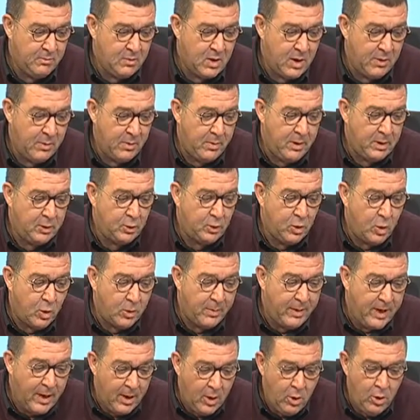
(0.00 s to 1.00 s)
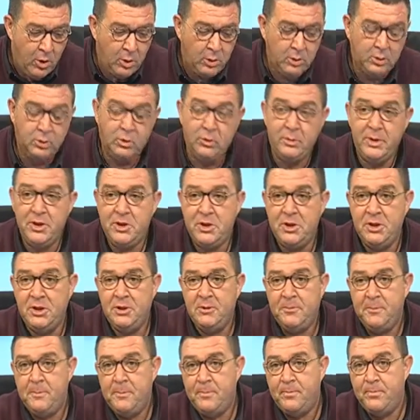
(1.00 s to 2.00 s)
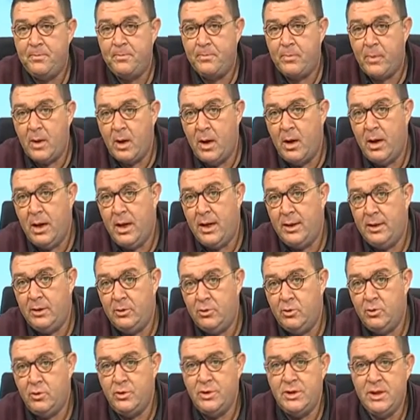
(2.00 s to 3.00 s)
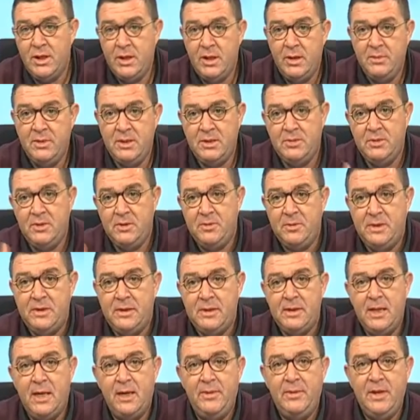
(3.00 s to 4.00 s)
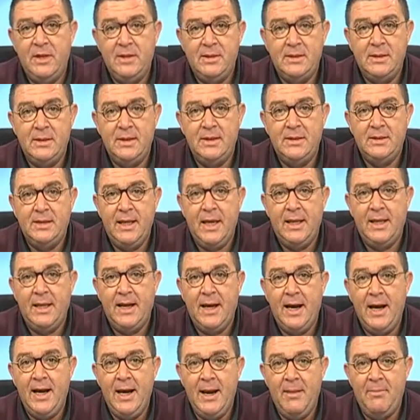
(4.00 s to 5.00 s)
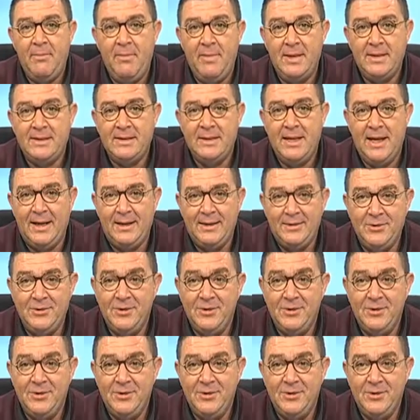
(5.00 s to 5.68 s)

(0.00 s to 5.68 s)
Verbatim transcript: Tabii ben torpilli olduğum için yani Türkiye'de bizim Kıbrıslıları bilirsiniz general yapmazlar.